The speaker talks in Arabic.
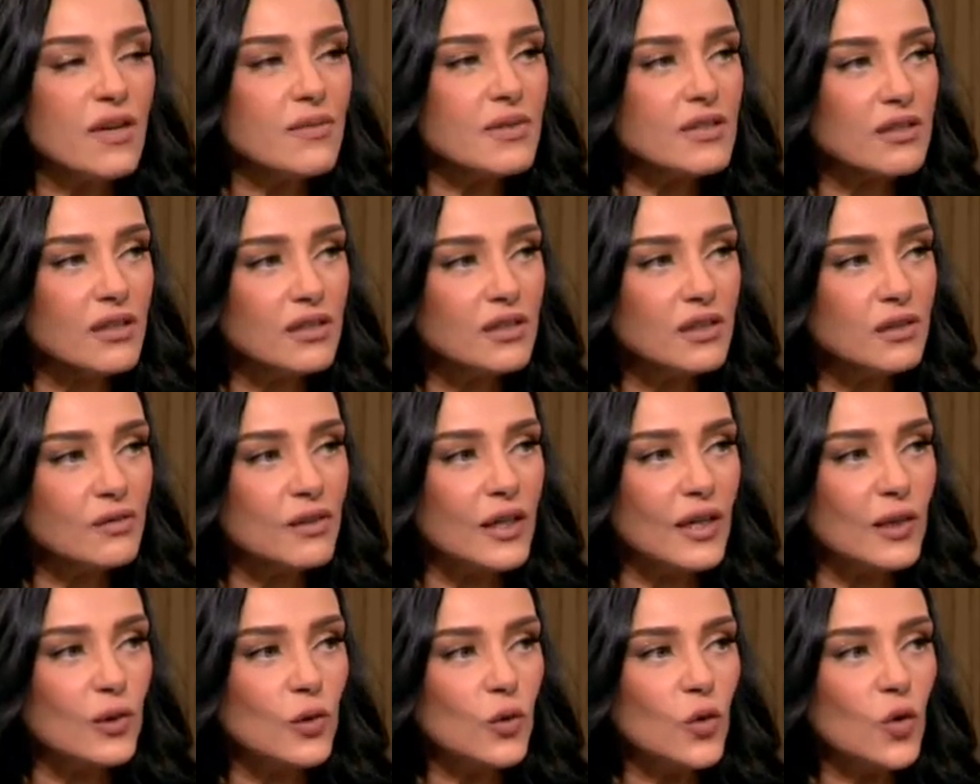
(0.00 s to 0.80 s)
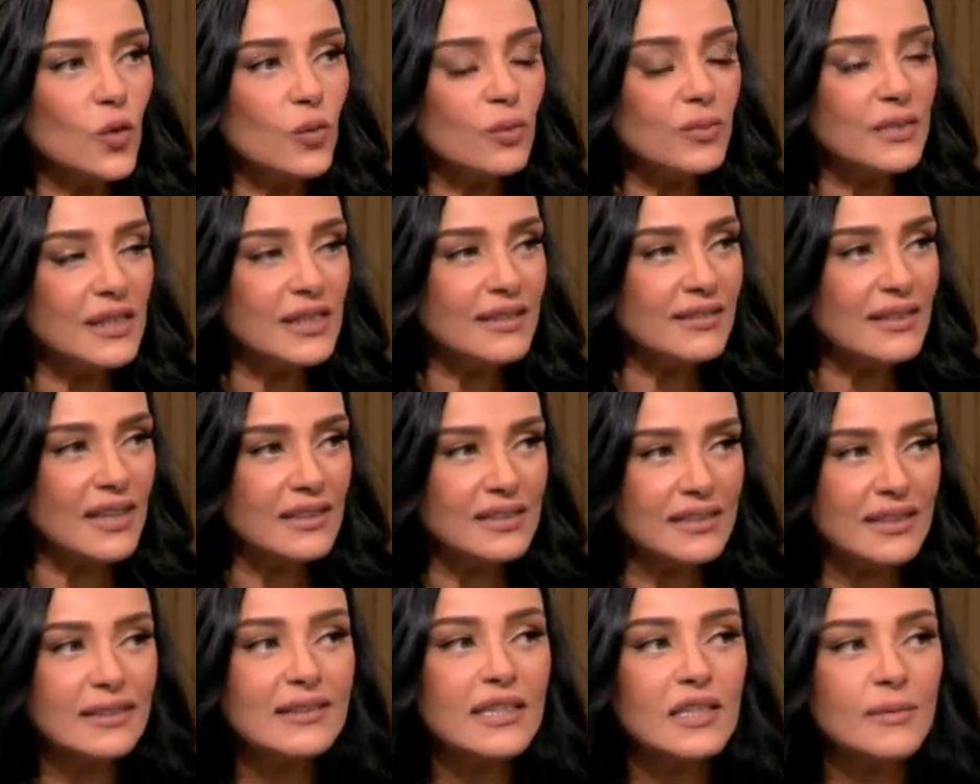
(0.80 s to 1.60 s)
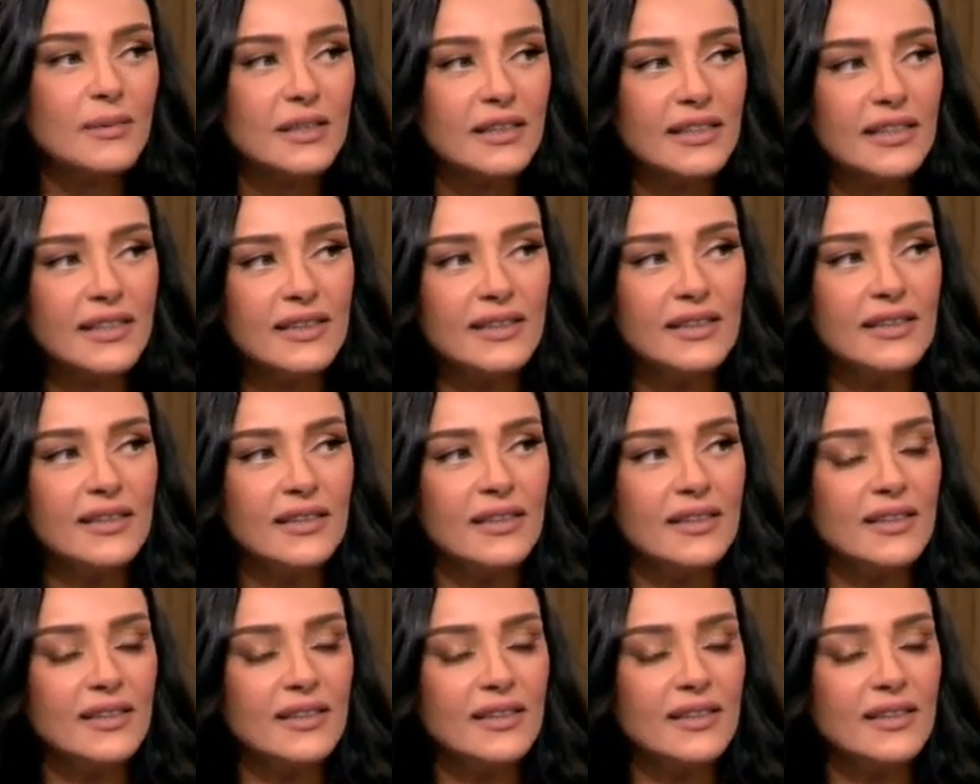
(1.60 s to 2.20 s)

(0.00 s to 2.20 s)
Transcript: من رد فعلهم من التهديدات اللي بتجيلك